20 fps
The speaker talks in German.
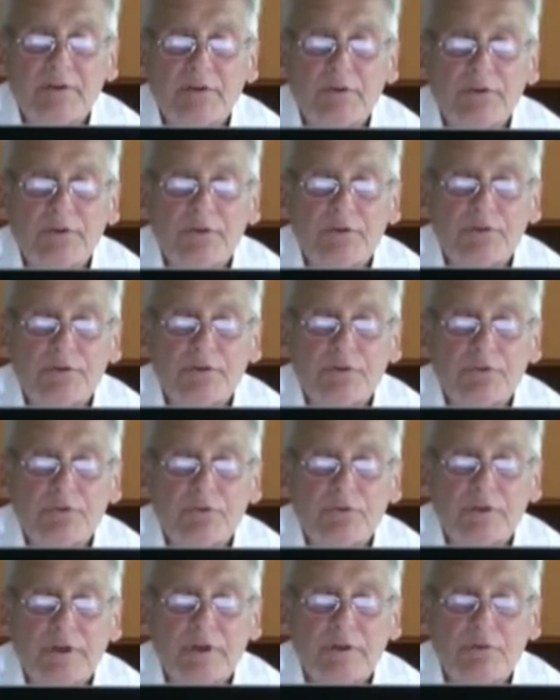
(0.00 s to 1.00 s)

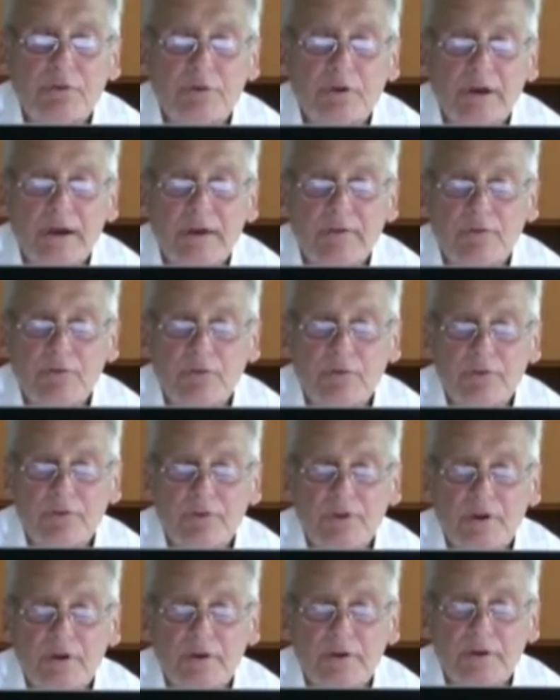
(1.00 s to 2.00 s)
Unterstützung der Türkei
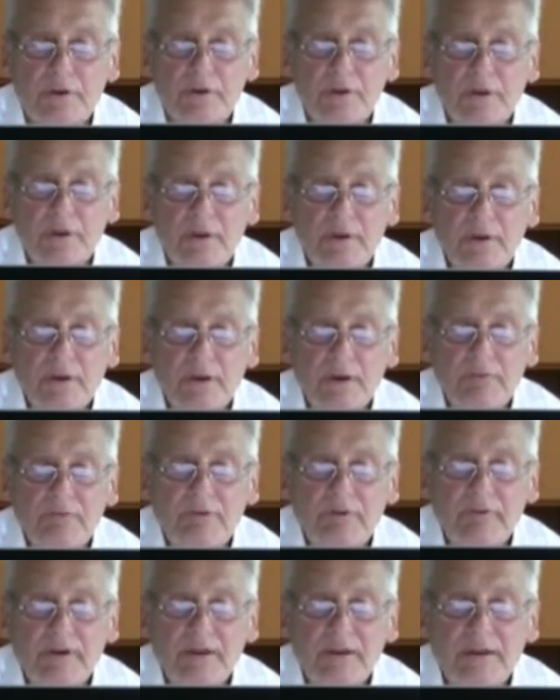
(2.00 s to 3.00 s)
zugesichert.
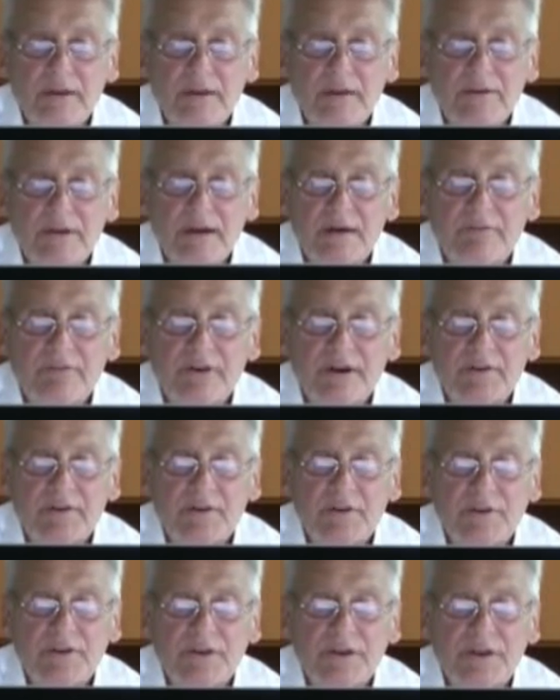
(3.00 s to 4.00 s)
Wir werden Katar
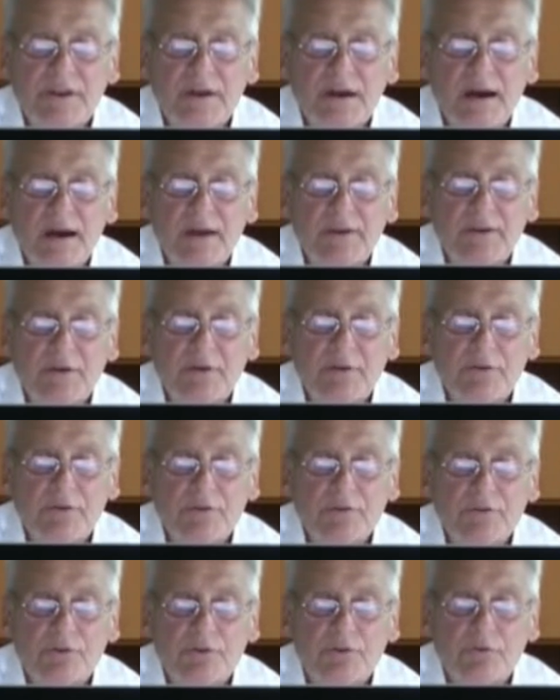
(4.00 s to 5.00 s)
weiterhin jede Art der
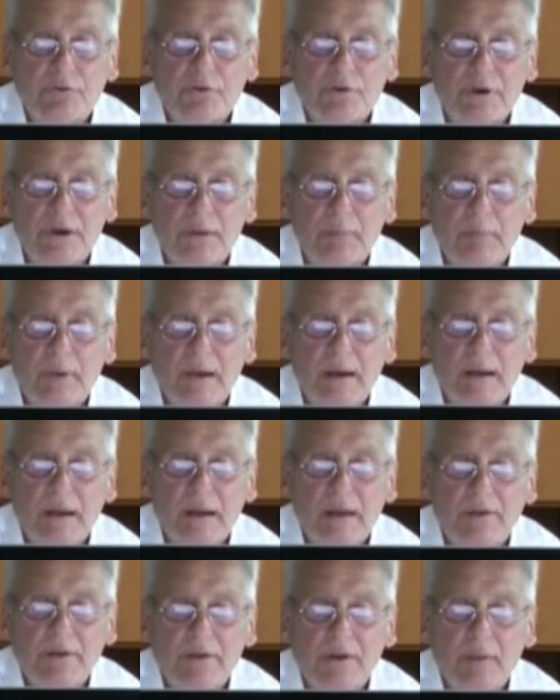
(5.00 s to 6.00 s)
Unterstützung geben,
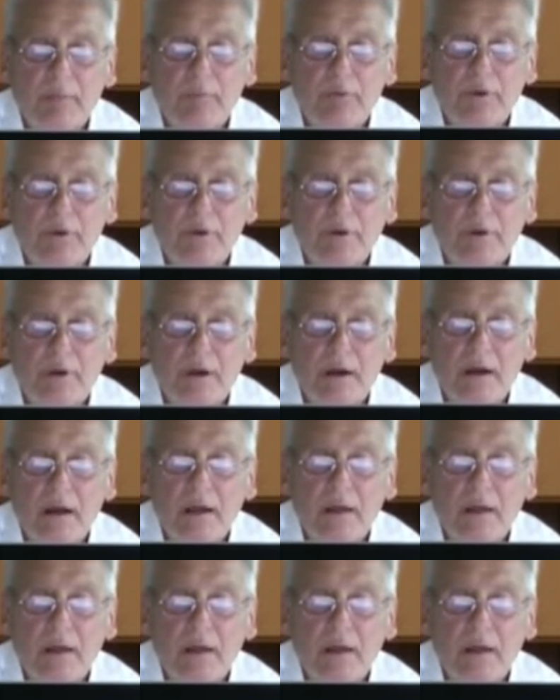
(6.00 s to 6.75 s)
erklärte der Politiker,